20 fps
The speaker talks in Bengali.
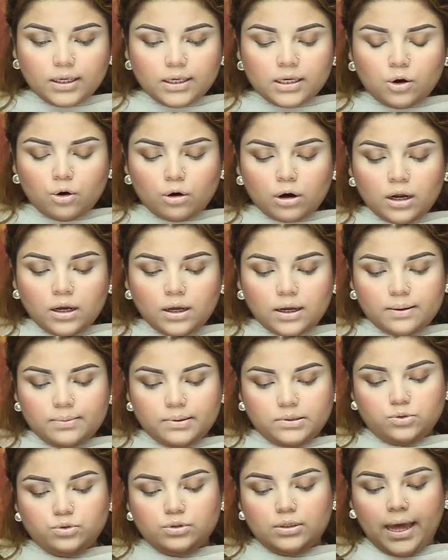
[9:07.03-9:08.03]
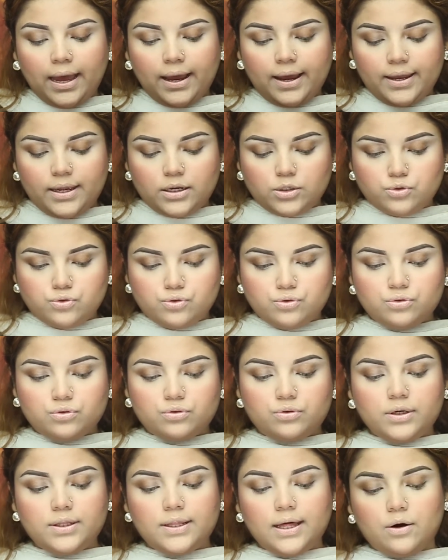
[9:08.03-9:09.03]
ই করা আমি একটু দেখা একটু
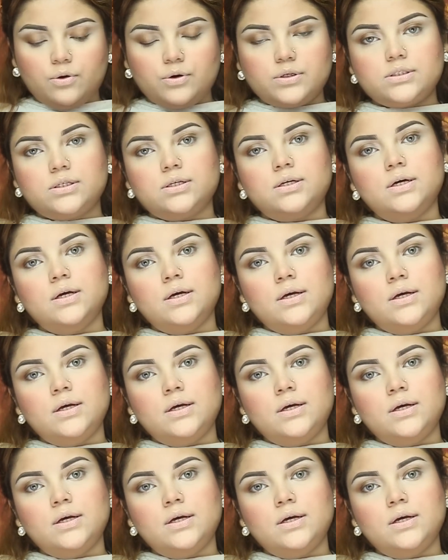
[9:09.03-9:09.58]
সুন্দর করে দেখো যে